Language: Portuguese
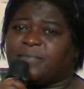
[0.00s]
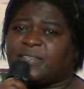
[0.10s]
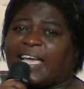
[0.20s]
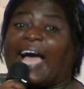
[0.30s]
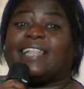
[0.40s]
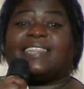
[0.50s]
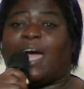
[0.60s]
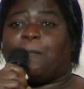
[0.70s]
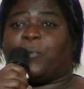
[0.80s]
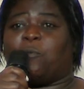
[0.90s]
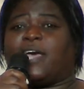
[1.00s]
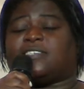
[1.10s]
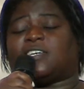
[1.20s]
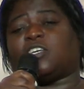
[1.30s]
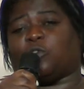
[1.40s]
cadê a
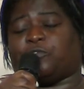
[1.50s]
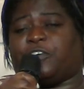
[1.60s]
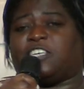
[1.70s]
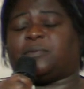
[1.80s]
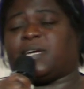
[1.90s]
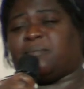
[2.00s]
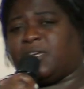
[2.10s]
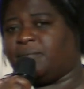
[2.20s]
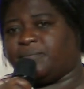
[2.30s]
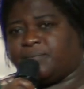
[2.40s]
promessa que tu fez para mim?